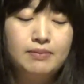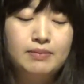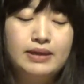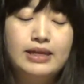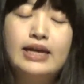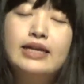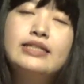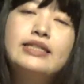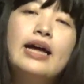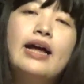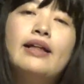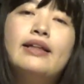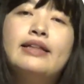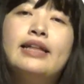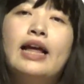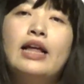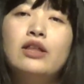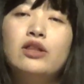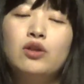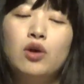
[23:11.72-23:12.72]
皆さ
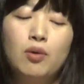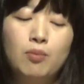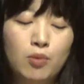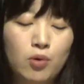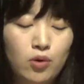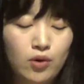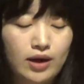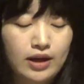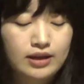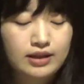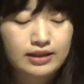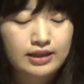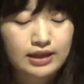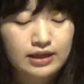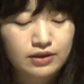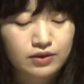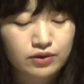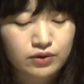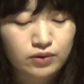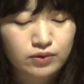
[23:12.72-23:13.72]
んなんとも
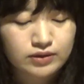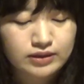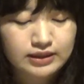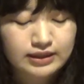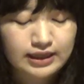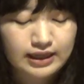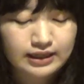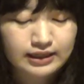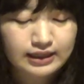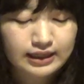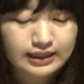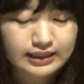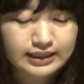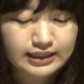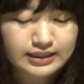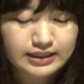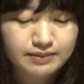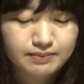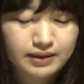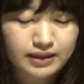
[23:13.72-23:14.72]
エンディングの時間が来
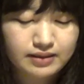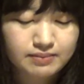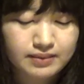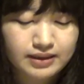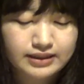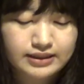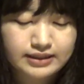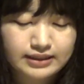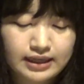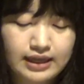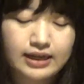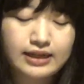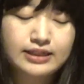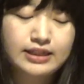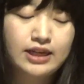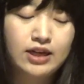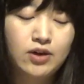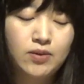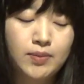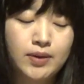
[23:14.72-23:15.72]
てしまいました
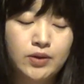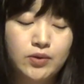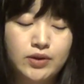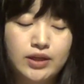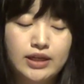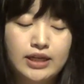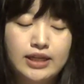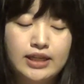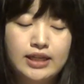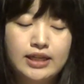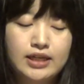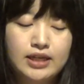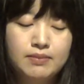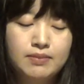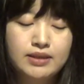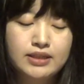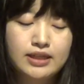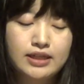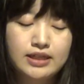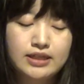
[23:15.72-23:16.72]
最後までお聴きいただき
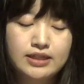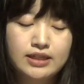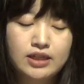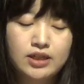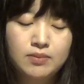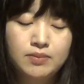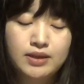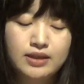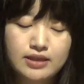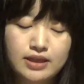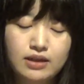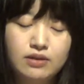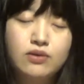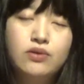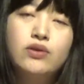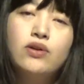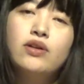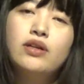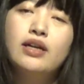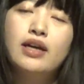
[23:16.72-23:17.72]
ましたリスナーの皆さん
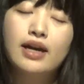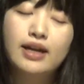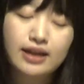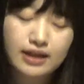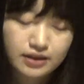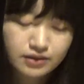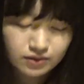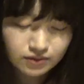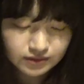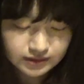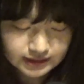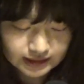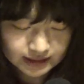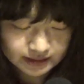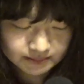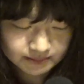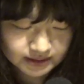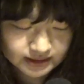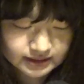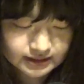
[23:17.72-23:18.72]
本当にありがとうござい
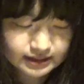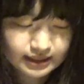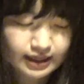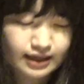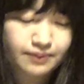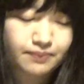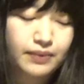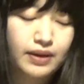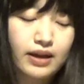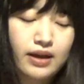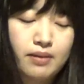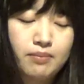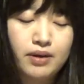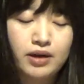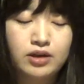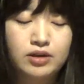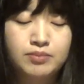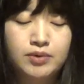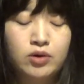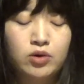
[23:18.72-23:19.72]
ました
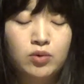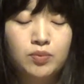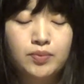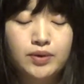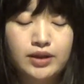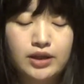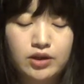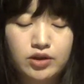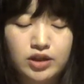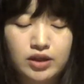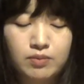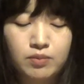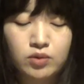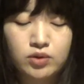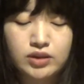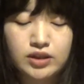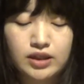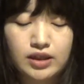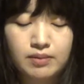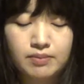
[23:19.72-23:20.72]
番組オープニングで
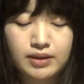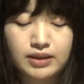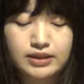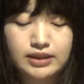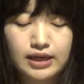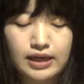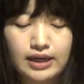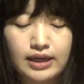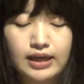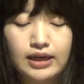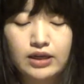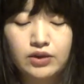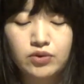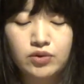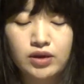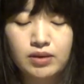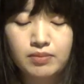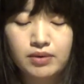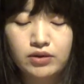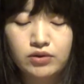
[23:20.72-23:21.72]
申し上げました映画
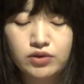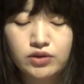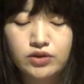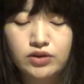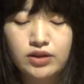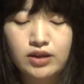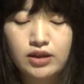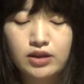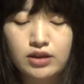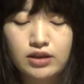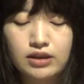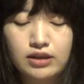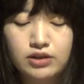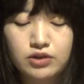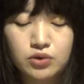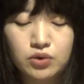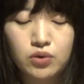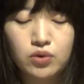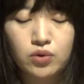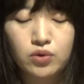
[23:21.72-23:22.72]
ドラマの出演
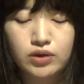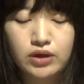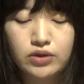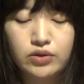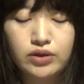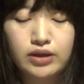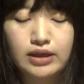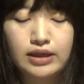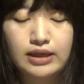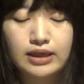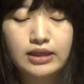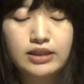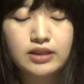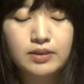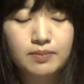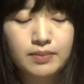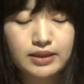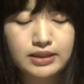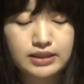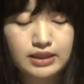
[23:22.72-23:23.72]
情報などに関
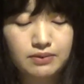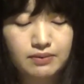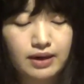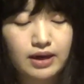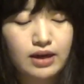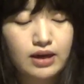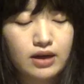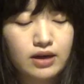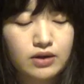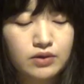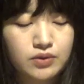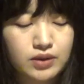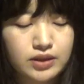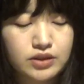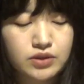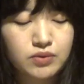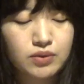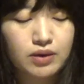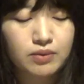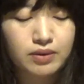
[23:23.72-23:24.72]
しましては詳
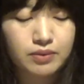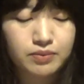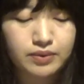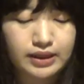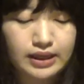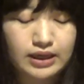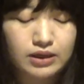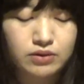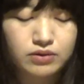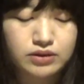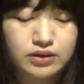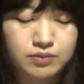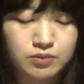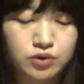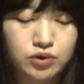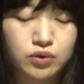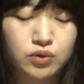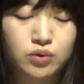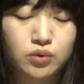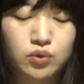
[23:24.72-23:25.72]
しくは web で事
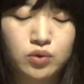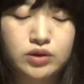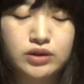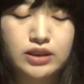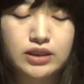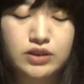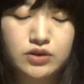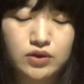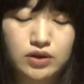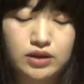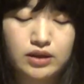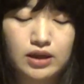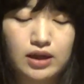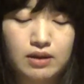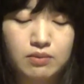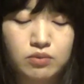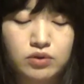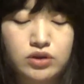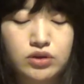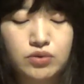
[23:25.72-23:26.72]
務所の公式
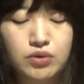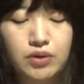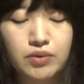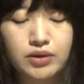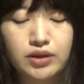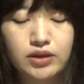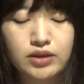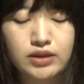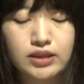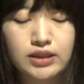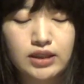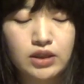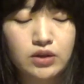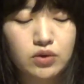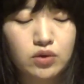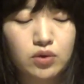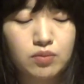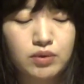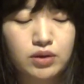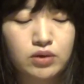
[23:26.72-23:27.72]
Twitter もしくは私佐
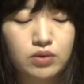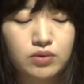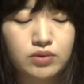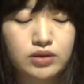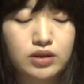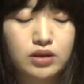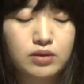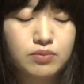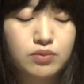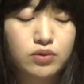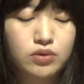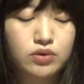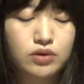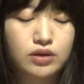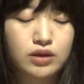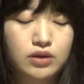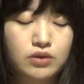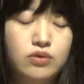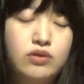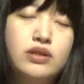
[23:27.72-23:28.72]
藤美久
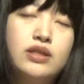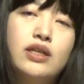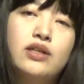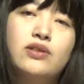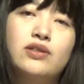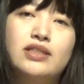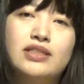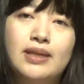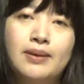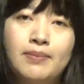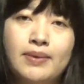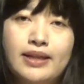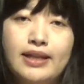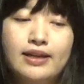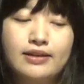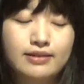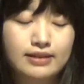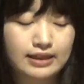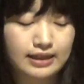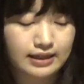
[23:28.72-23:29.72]
オフィシャルブログなどをチェックしてみ
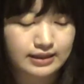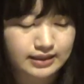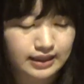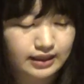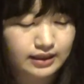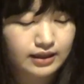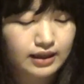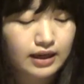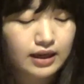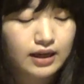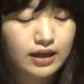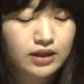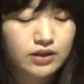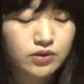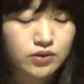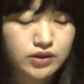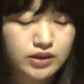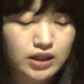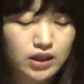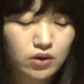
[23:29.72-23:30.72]
てください
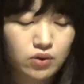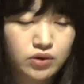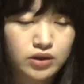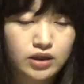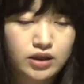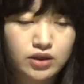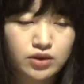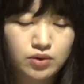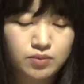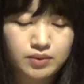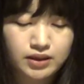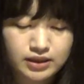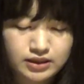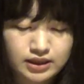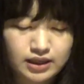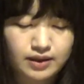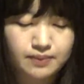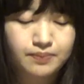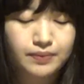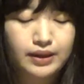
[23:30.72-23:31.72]
そしてお聴きの皆
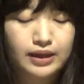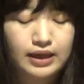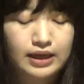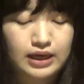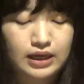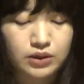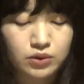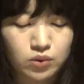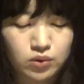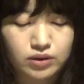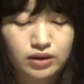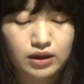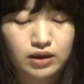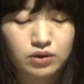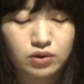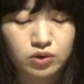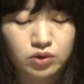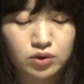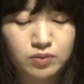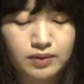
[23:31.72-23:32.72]
さん、えー、どう
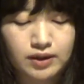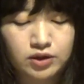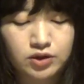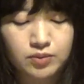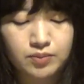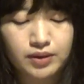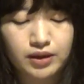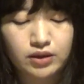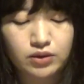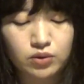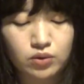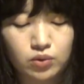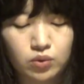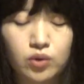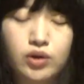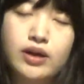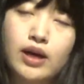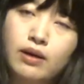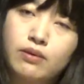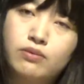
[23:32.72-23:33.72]
かこの番組への
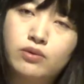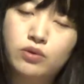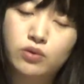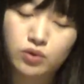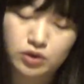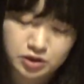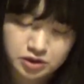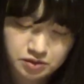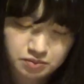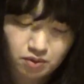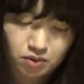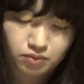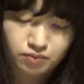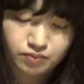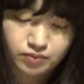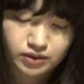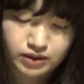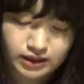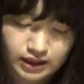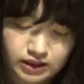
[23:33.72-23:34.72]
ご意見ご質問
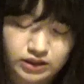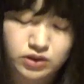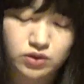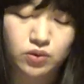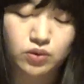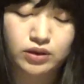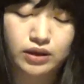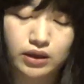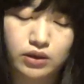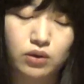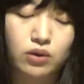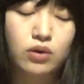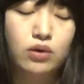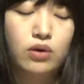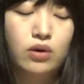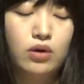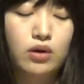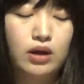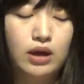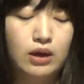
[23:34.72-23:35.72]
感想など
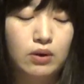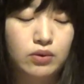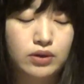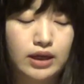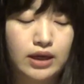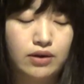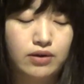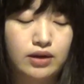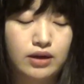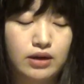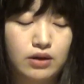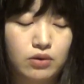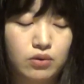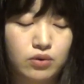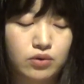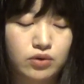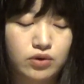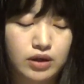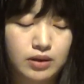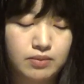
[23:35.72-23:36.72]
えお便りを
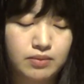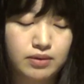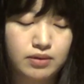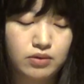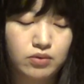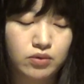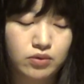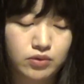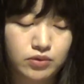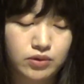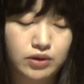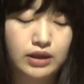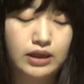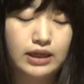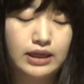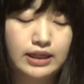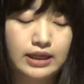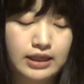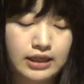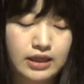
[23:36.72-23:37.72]
送り、ま、送
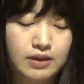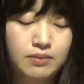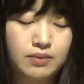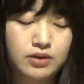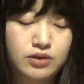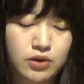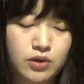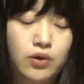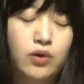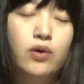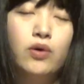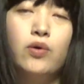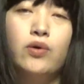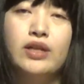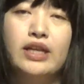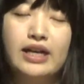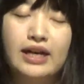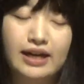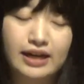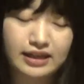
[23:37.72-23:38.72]
りいただきますよ
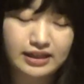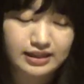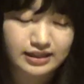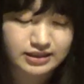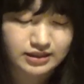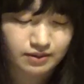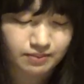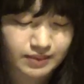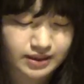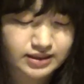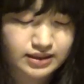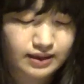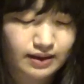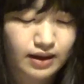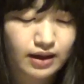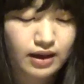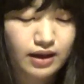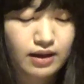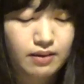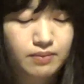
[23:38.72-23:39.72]
うお願いいたします。
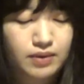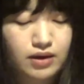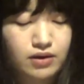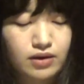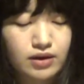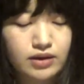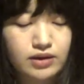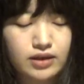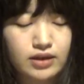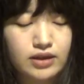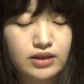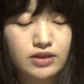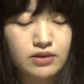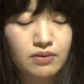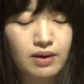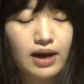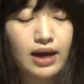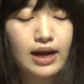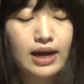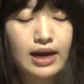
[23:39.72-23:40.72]
メールアドレス
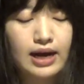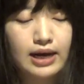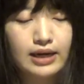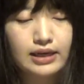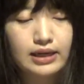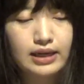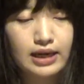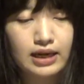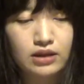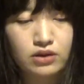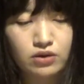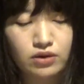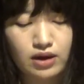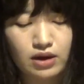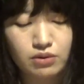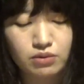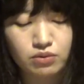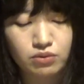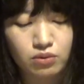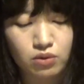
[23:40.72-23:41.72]
は
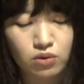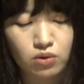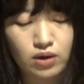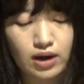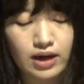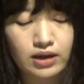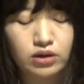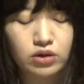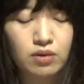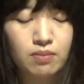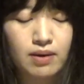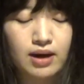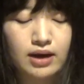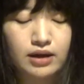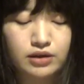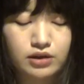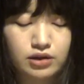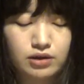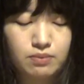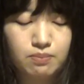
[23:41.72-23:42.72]

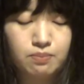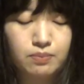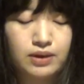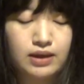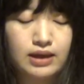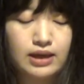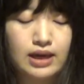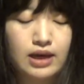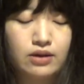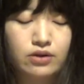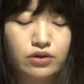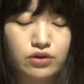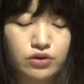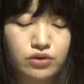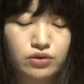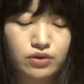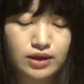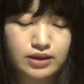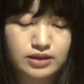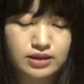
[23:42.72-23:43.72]

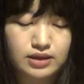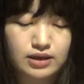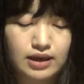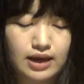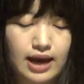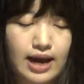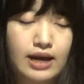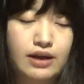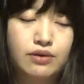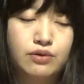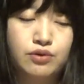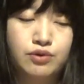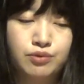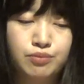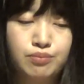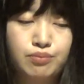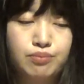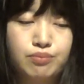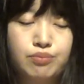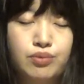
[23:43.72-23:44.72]

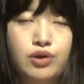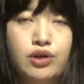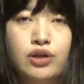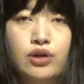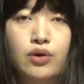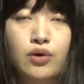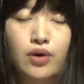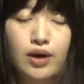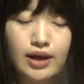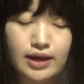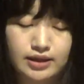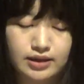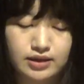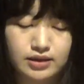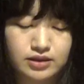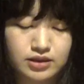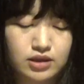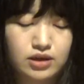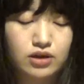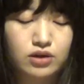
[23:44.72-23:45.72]

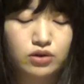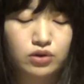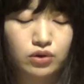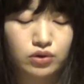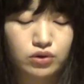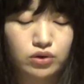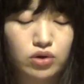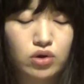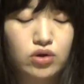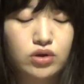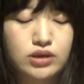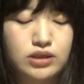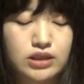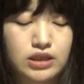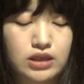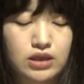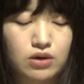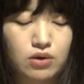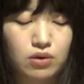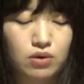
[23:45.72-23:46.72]

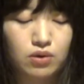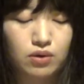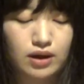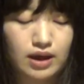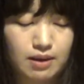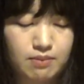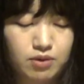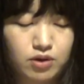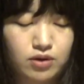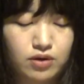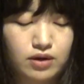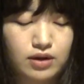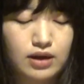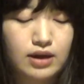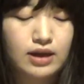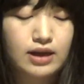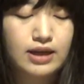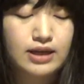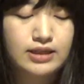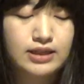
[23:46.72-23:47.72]
info.plus-vox.com
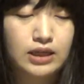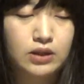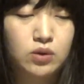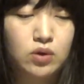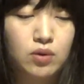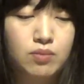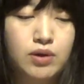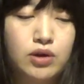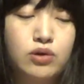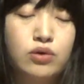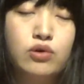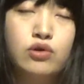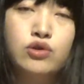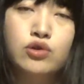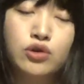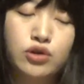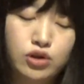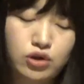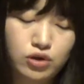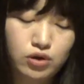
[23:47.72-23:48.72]
佐藤美久の
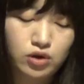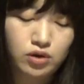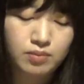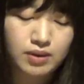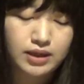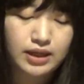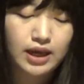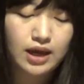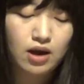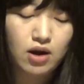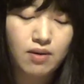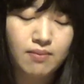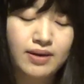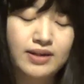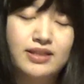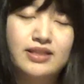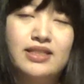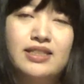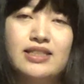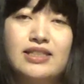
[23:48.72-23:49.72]
女優道までお
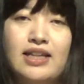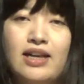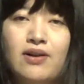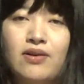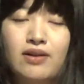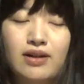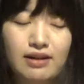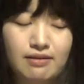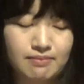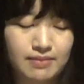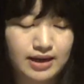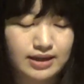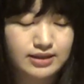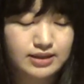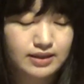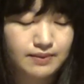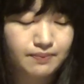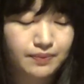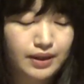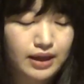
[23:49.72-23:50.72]
待ちしておりま
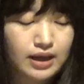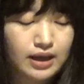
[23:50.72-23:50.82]
す。